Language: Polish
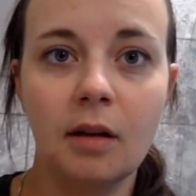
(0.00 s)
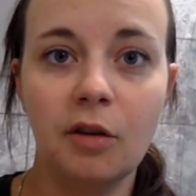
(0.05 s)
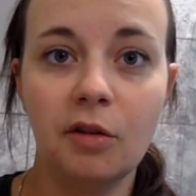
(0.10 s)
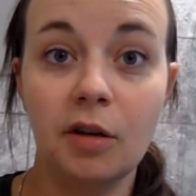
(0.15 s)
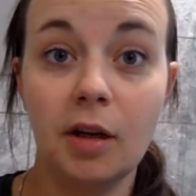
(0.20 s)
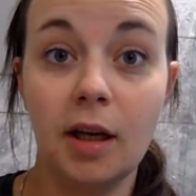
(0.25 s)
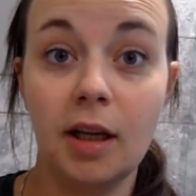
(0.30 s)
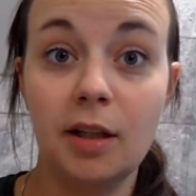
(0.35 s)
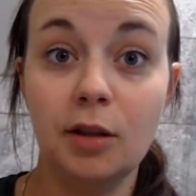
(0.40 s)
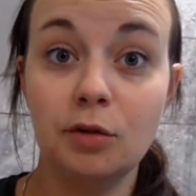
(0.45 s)

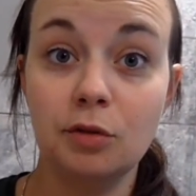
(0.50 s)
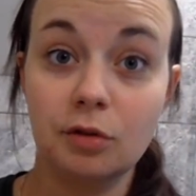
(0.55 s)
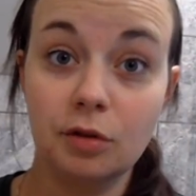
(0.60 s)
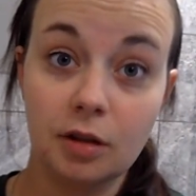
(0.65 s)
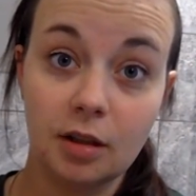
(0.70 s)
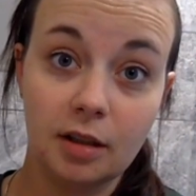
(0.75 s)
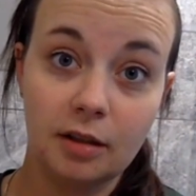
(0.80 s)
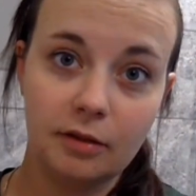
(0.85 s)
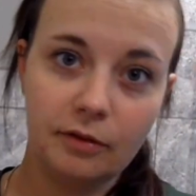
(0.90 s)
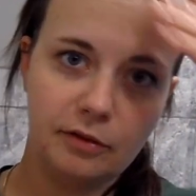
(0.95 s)
Ok, już
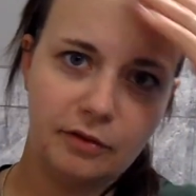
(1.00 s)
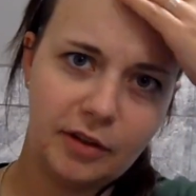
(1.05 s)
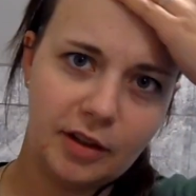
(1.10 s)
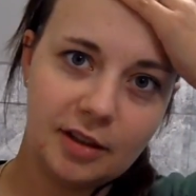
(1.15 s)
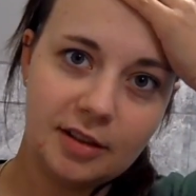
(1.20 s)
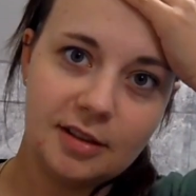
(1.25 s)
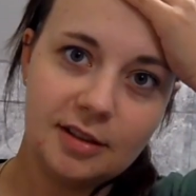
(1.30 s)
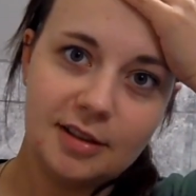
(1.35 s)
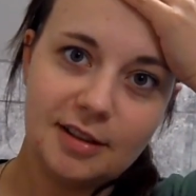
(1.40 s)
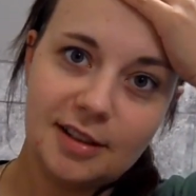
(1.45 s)
trochę w
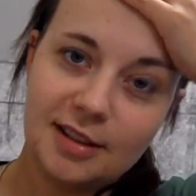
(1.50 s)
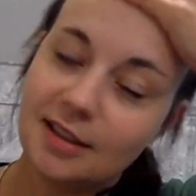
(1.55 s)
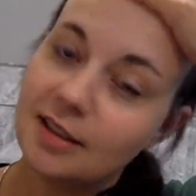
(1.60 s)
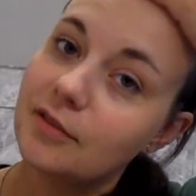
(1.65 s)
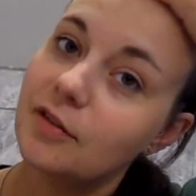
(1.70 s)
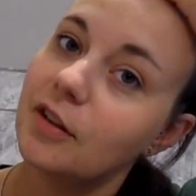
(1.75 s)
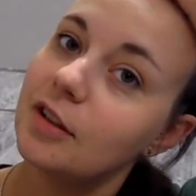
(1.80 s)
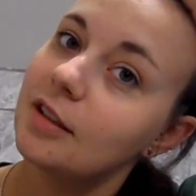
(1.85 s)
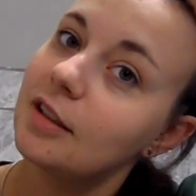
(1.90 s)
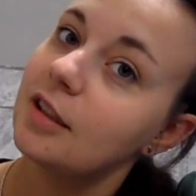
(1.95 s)
wersji
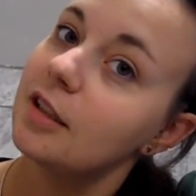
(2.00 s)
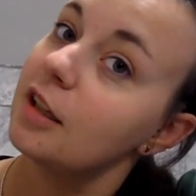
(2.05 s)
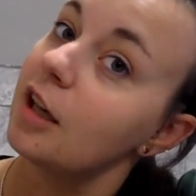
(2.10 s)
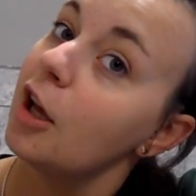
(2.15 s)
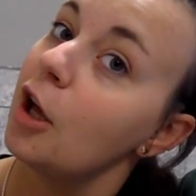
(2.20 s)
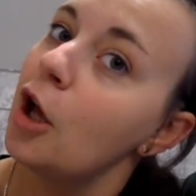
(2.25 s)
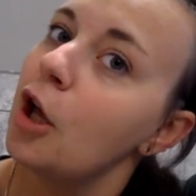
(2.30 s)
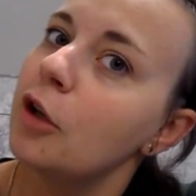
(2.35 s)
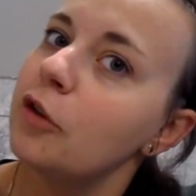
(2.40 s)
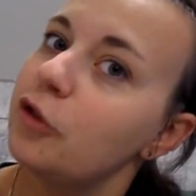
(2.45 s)
tak zwanej
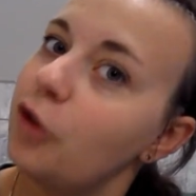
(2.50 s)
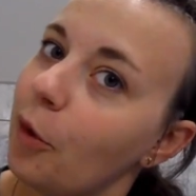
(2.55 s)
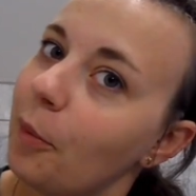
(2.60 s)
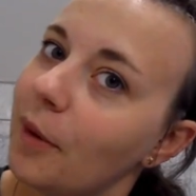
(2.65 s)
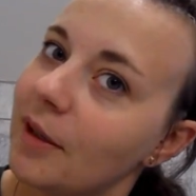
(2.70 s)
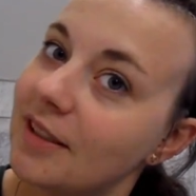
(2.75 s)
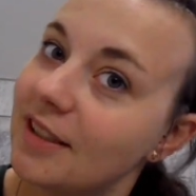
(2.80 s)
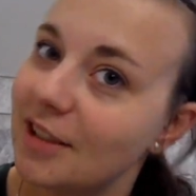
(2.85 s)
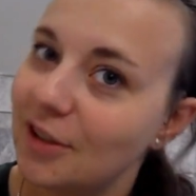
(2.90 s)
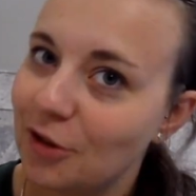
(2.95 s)

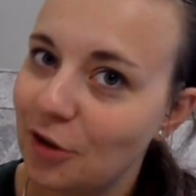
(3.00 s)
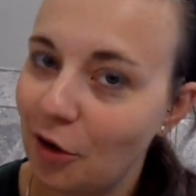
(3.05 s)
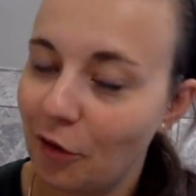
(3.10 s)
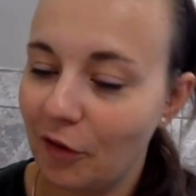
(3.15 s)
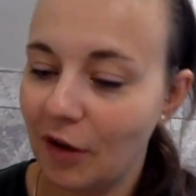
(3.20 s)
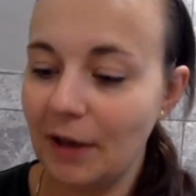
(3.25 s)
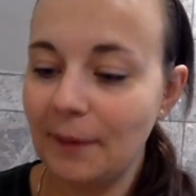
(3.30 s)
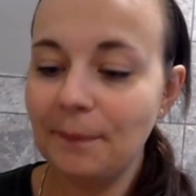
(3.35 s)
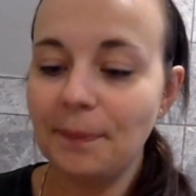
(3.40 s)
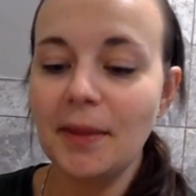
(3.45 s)

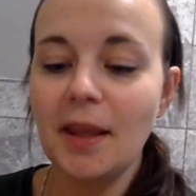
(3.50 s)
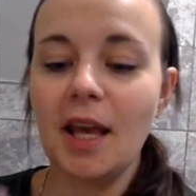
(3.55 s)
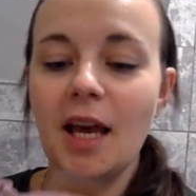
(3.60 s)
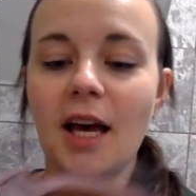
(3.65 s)
domaseczkowej.